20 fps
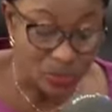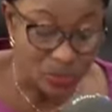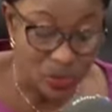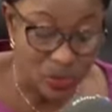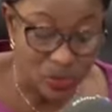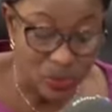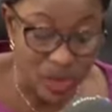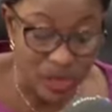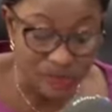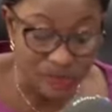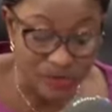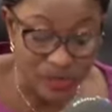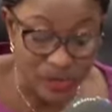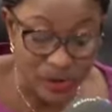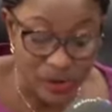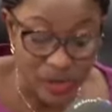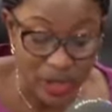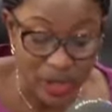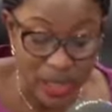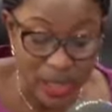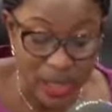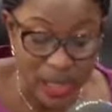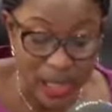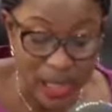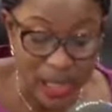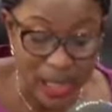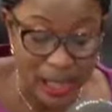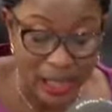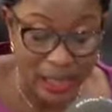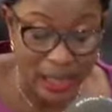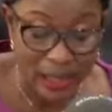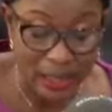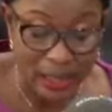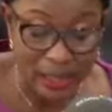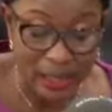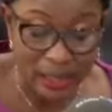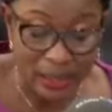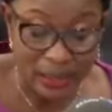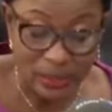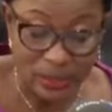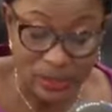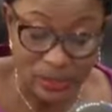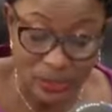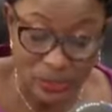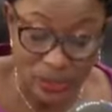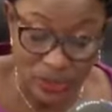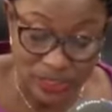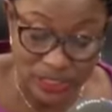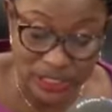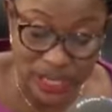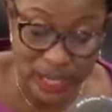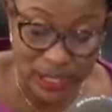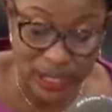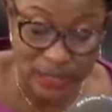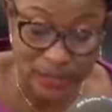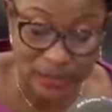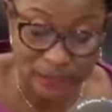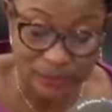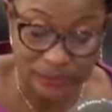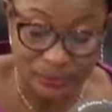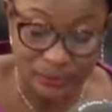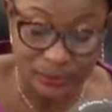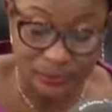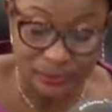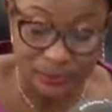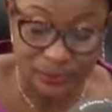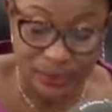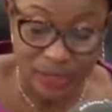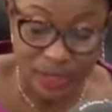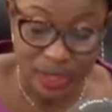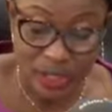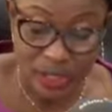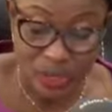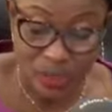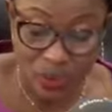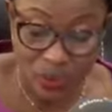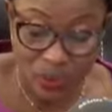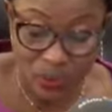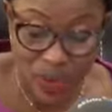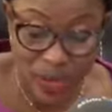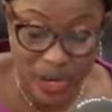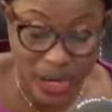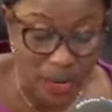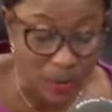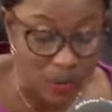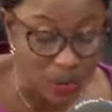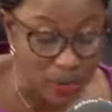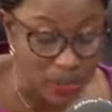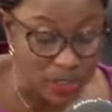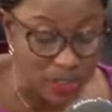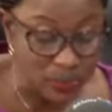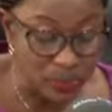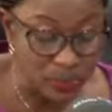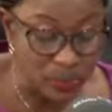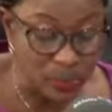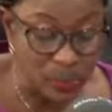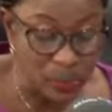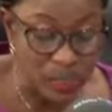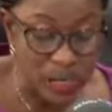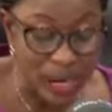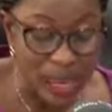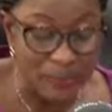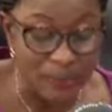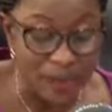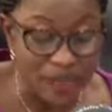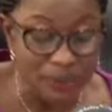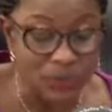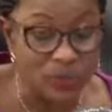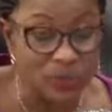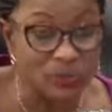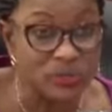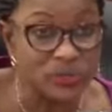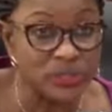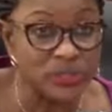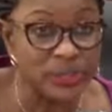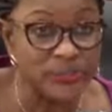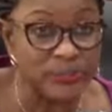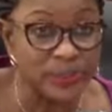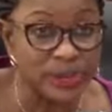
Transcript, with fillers: Depuis environ un quart de siècle, le Bénin lutte pour l'abandon de cette